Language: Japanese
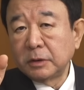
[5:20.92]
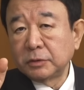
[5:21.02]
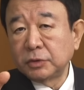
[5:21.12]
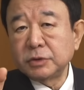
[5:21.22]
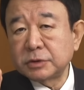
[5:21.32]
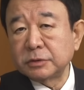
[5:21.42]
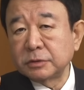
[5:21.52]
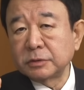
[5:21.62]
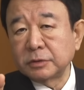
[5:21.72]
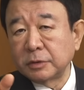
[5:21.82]

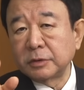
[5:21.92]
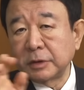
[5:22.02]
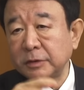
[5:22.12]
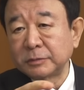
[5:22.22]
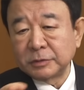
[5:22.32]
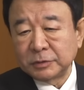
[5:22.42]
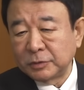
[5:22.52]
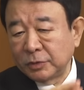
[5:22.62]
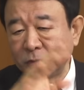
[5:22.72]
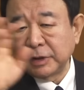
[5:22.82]
ドイツの
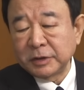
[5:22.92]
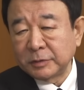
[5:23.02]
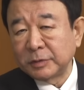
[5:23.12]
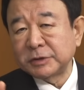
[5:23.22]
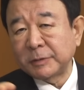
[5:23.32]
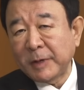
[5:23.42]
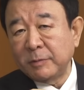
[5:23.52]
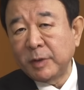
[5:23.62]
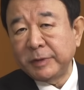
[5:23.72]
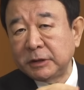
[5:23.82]
本来あの
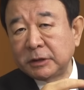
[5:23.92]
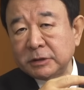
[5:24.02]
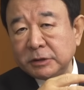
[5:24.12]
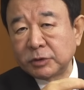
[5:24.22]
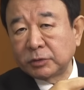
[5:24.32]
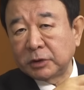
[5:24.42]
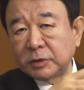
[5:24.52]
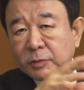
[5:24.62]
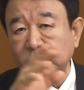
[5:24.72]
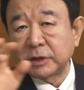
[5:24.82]
ジャパンモビリティショーって言っ
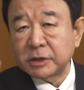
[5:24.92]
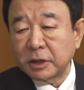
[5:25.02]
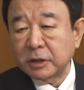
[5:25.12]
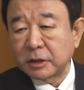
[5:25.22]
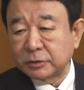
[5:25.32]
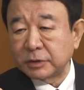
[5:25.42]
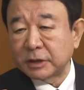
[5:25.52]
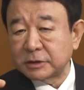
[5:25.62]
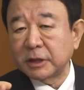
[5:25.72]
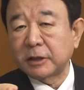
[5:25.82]
ても本来世界から来る
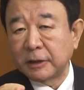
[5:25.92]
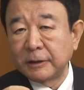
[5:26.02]
はずだから、